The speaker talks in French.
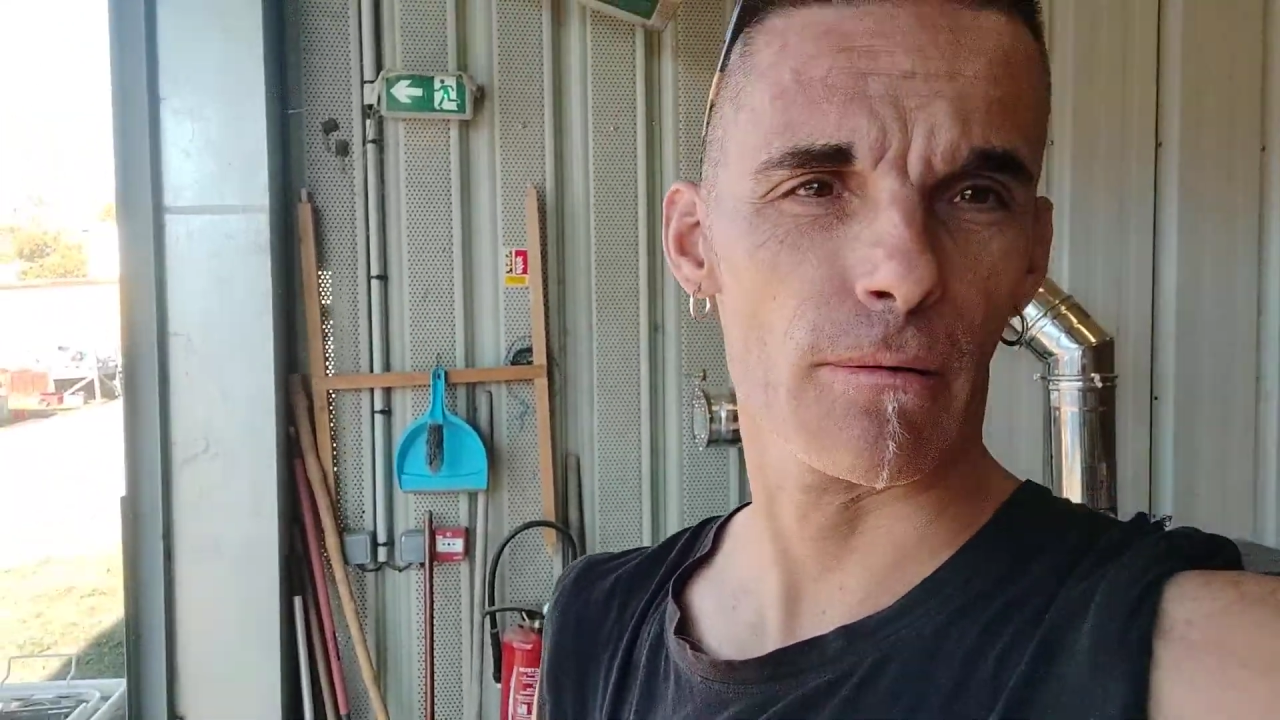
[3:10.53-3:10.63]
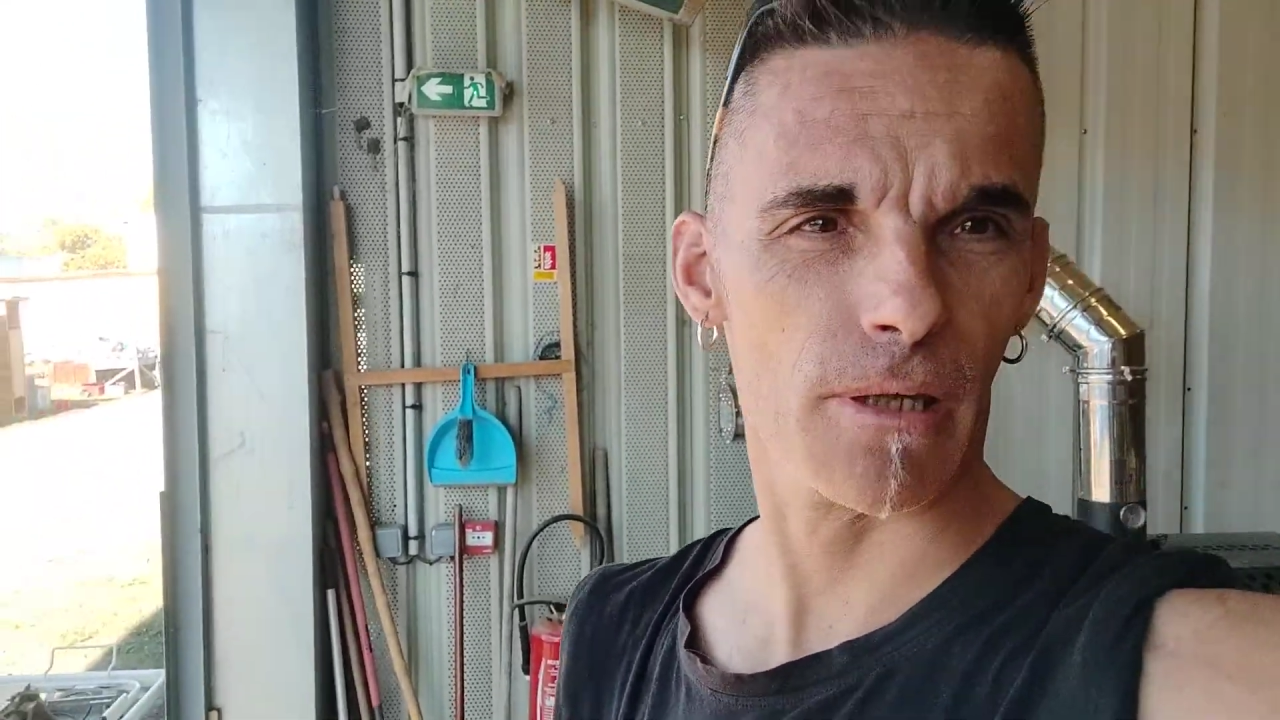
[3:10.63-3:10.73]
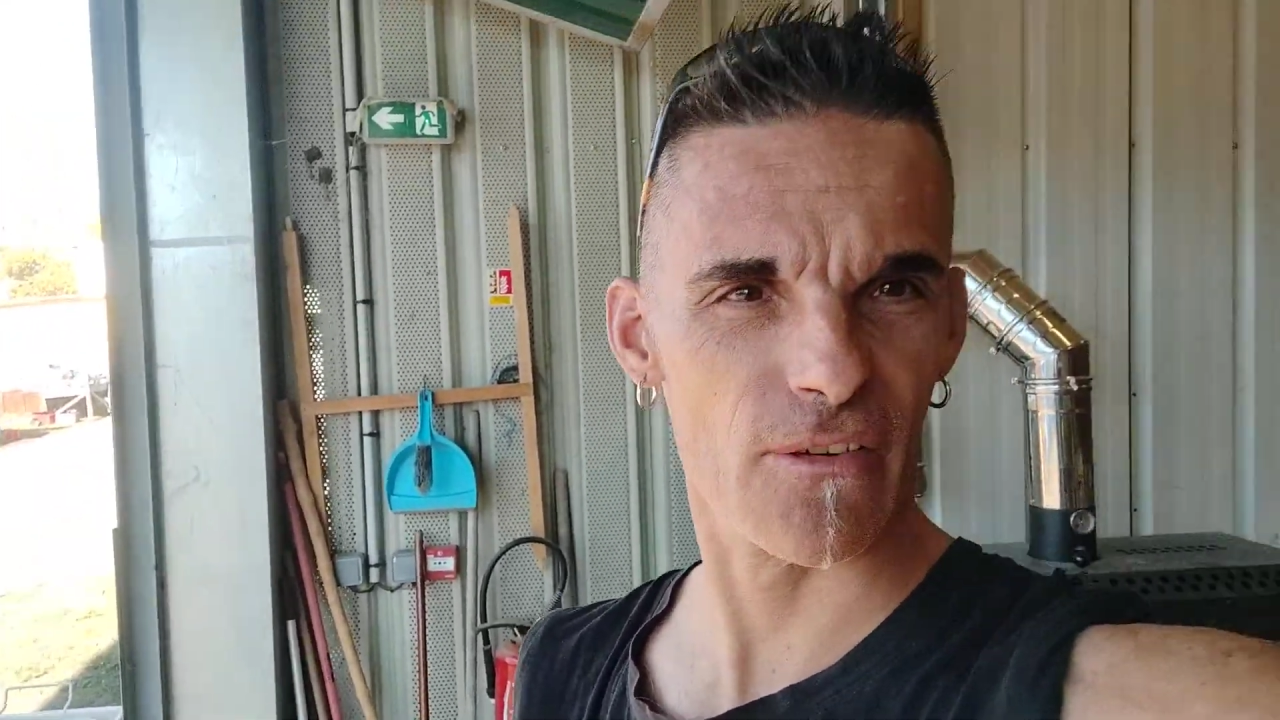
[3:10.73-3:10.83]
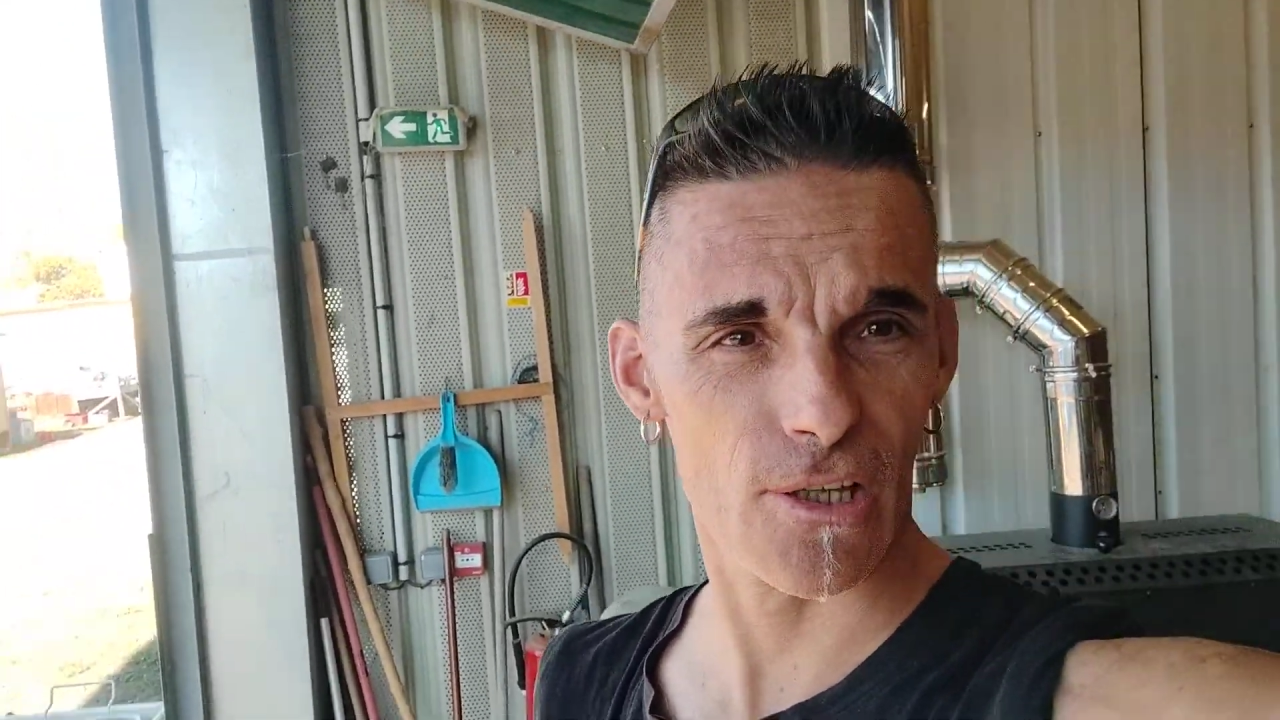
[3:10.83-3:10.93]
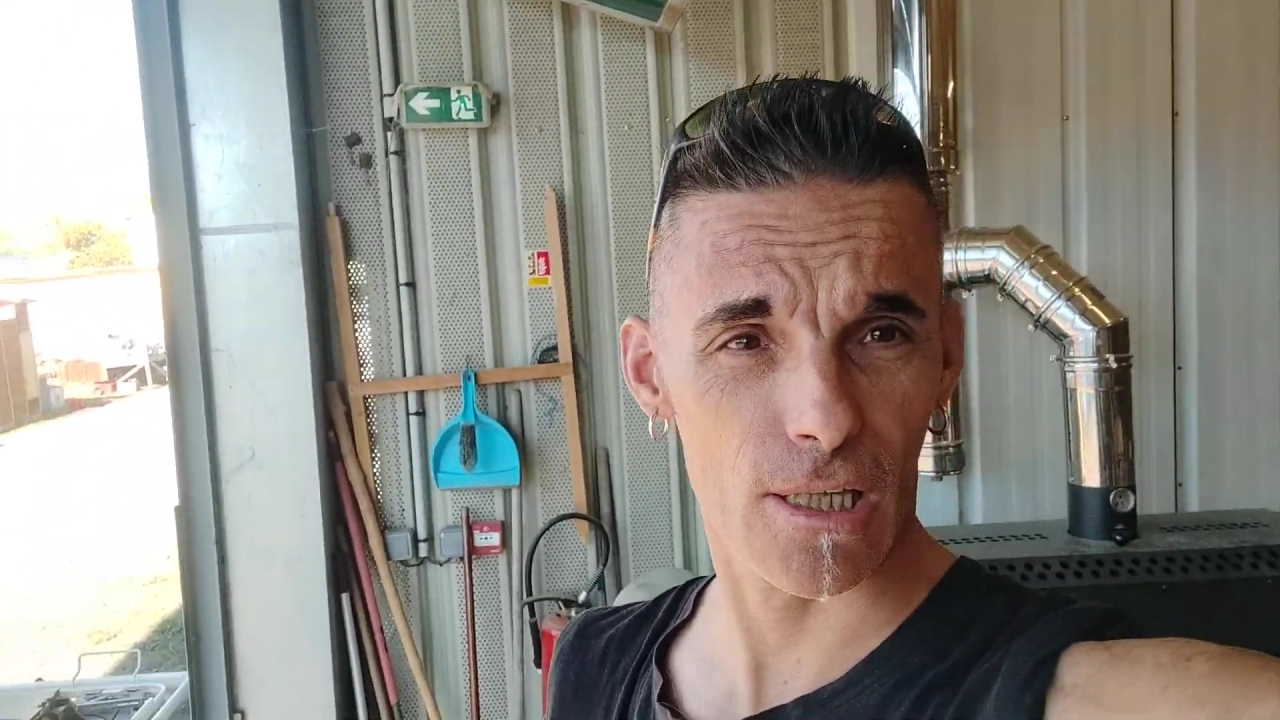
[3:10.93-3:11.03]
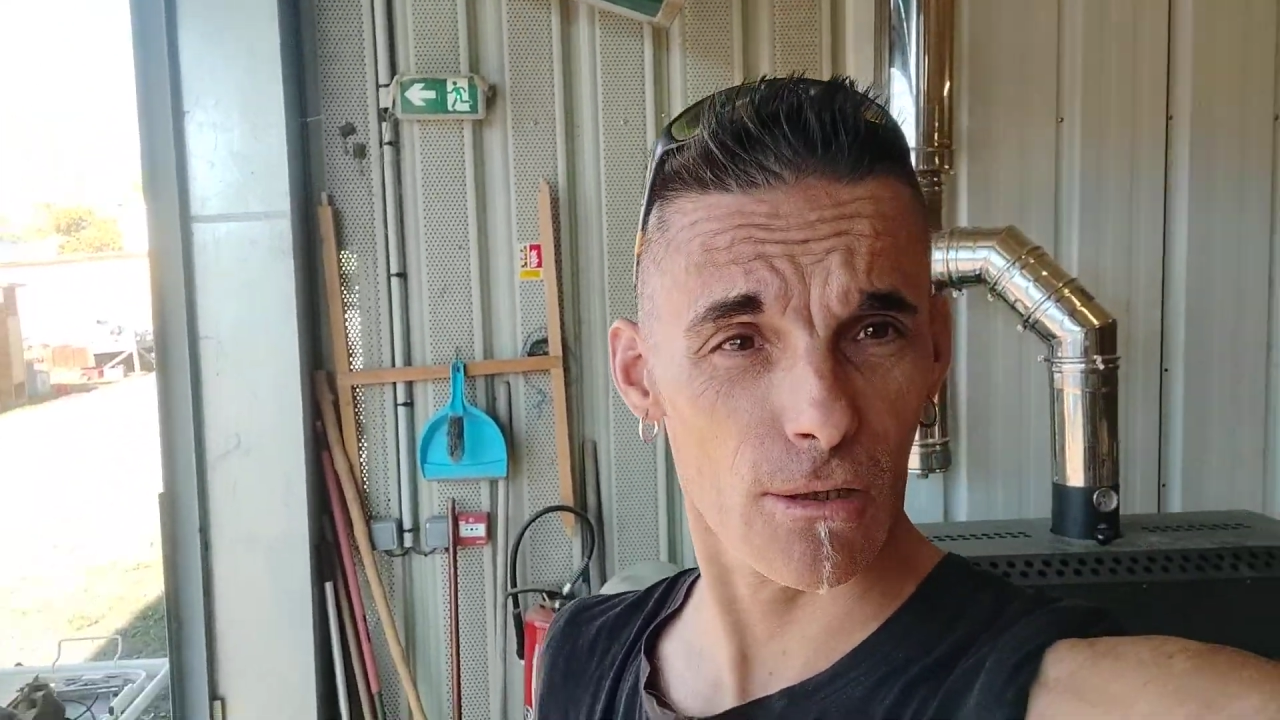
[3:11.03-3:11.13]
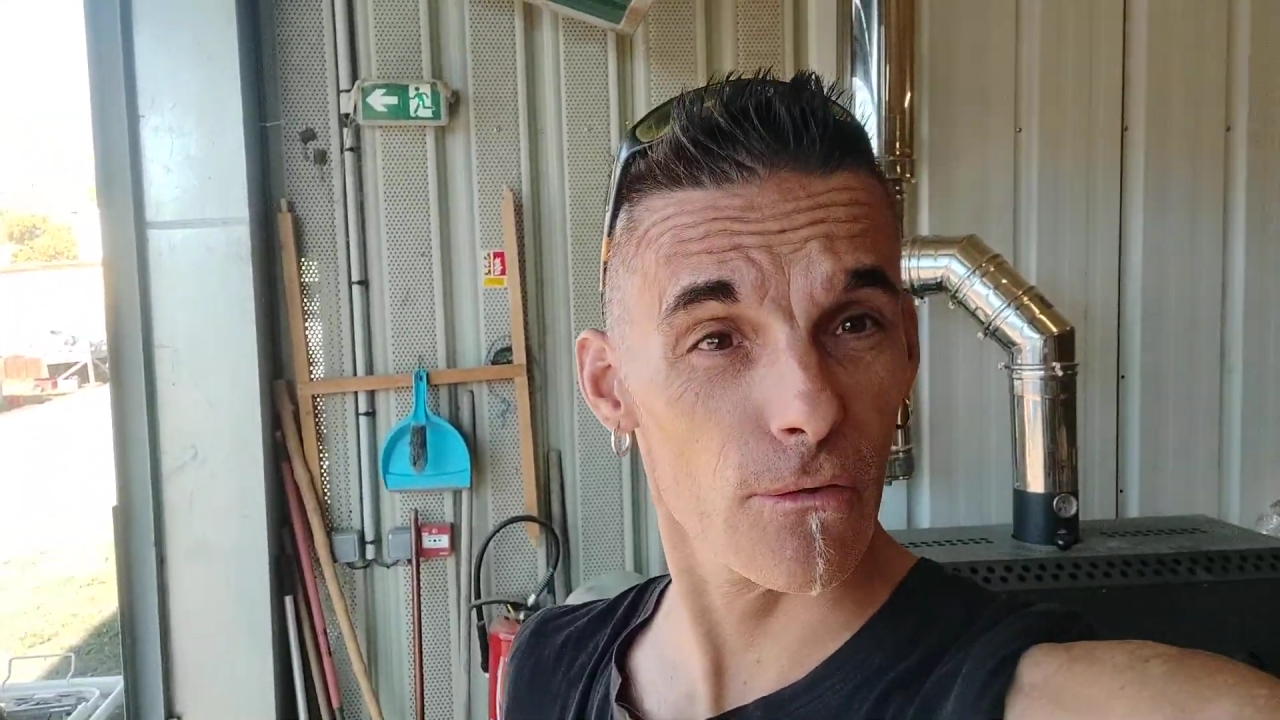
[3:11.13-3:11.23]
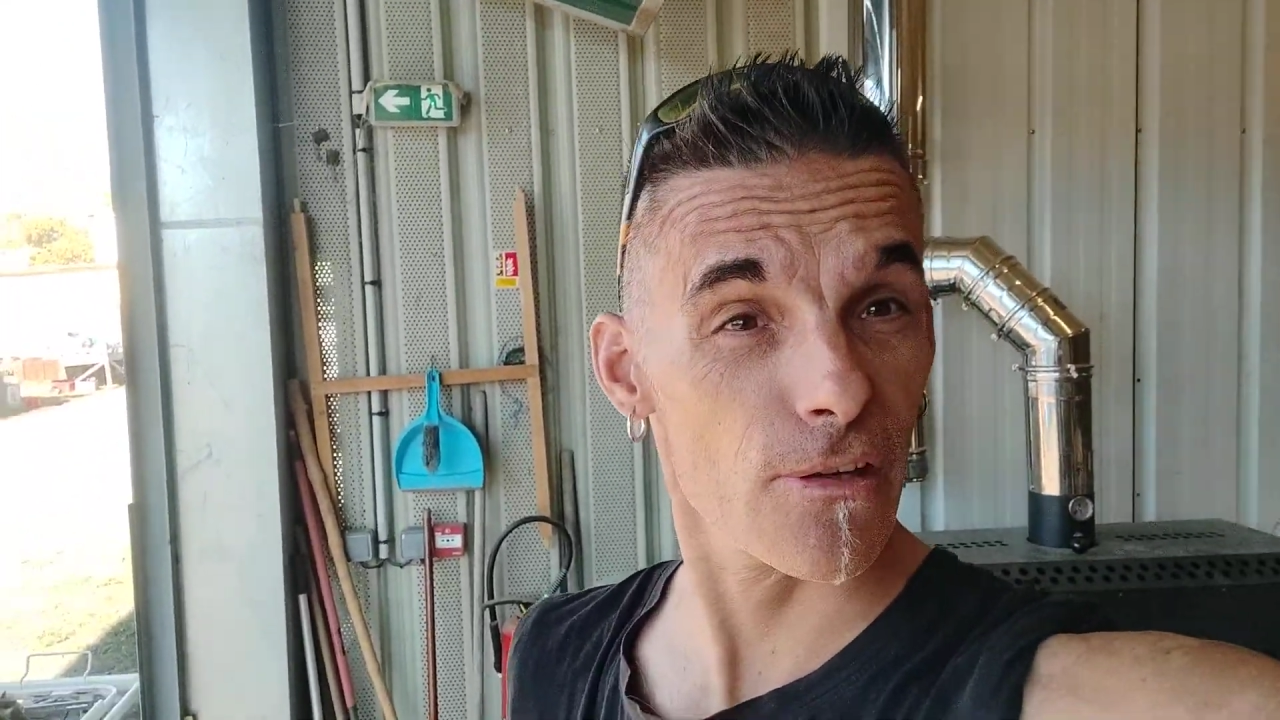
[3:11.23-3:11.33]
Merci Carlos,